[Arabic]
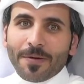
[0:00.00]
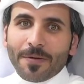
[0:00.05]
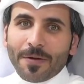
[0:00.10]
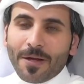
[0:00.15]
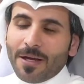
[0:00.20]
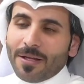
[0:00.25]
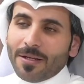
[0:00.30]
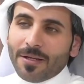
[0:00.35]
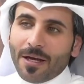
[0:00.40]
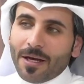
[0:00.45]

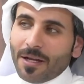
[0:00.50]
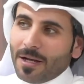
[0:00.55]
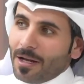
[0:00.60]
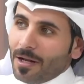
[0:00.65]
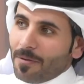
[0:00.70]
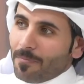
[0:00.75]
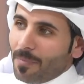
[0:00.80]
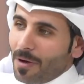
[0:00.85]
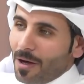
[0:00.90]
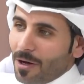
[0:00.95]
يعني انا
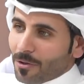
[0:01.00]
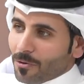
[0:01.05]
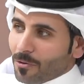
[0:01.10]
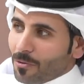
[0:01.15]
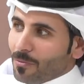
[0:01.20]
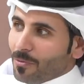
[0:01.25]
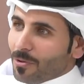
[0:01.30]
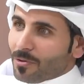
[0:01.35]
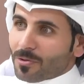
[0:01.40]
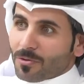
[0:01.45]
لما
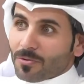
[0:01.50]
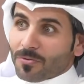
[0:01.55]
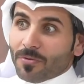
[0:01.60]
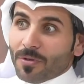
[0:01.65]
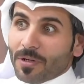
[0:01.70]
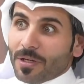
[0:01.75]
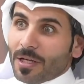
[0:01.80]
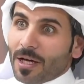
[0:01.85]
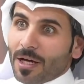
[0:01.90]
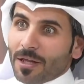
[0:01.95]
اكون موجود في
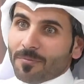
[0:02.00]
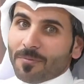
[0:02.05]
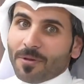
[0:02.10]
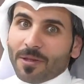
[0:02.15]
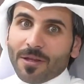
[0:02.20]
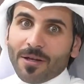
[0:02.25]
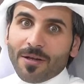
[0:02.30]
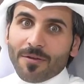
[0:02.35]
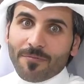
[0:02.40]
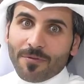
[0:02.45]
الرياض
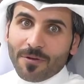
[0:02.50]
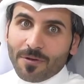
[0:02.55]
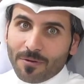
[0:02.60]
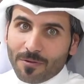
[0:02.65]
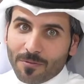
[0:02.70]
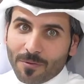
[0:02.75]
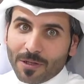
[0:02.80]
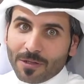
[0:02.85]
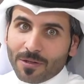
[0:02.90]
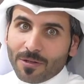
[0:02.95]
مثلا في
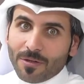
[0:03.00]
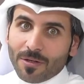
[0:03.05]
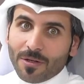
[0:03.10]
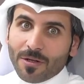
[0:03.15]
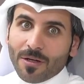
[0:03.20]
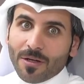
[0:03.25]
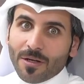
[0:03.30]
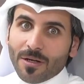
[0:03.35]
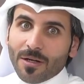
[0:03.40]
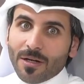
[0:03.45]
وقت
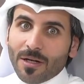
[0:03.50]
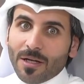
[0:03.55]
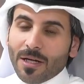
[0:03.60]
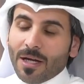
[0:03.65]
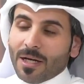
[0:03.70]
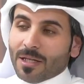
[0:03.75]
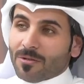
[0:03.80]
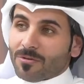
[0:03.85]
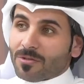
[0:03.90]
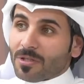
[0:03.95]

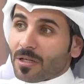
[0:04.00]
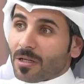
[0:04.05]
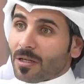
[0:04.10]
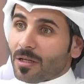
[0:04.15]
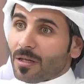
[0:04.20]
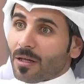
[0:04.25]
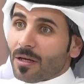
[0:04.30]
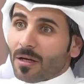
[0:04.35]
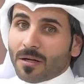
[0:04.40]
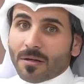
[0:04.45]
العياده وزي
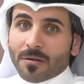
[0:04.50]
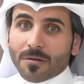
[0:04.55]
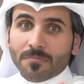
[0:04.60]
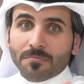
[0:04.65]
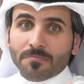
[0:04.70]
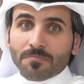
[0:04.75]
كذا